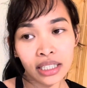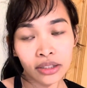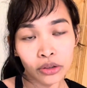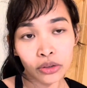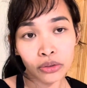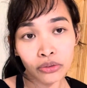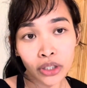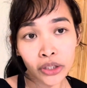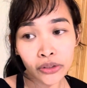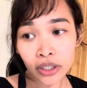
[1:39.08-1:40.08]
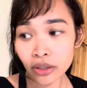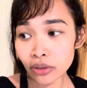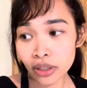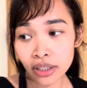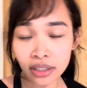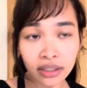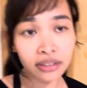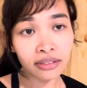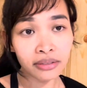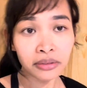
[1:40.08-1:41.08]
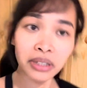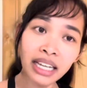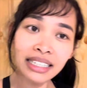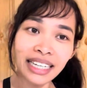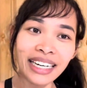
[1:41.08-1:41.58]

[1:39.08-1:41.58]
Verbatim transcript: So, itong video na to is wala lang.